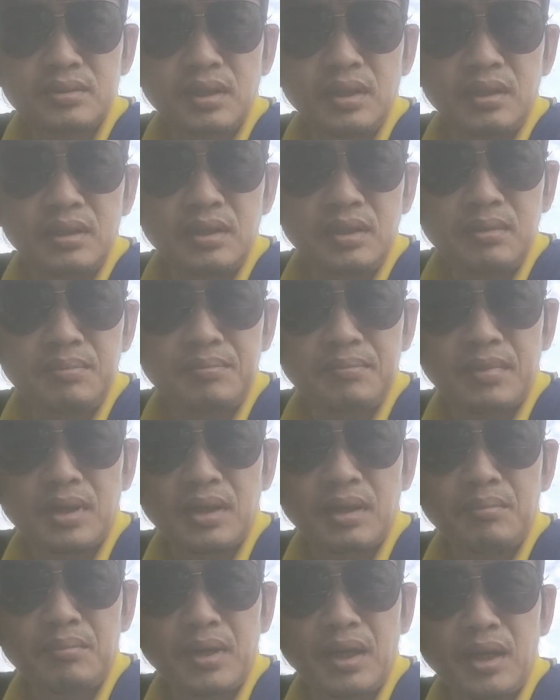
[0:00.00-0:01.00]
cái clip
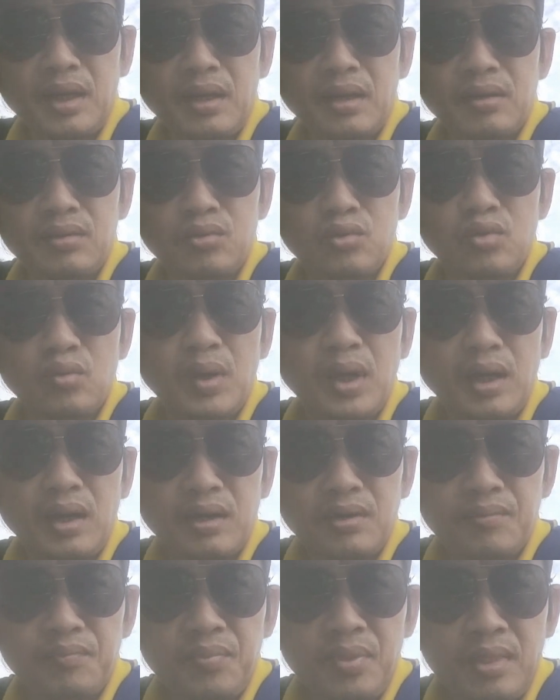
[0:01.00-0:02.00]
mà đám ma của chú
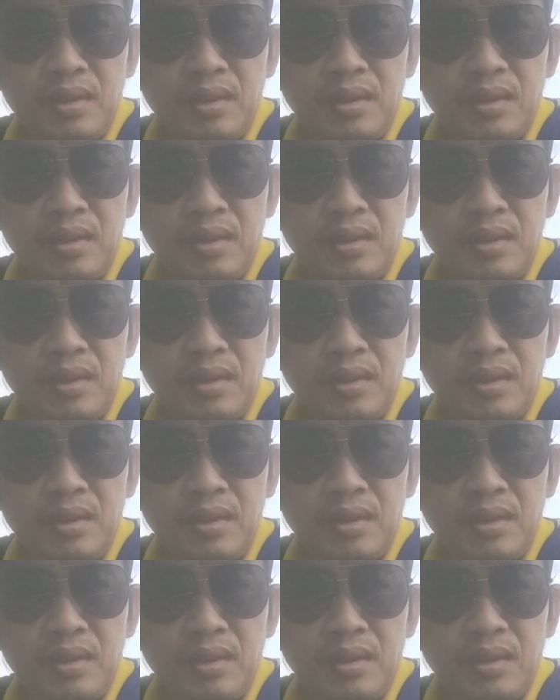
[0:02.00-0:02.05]
ba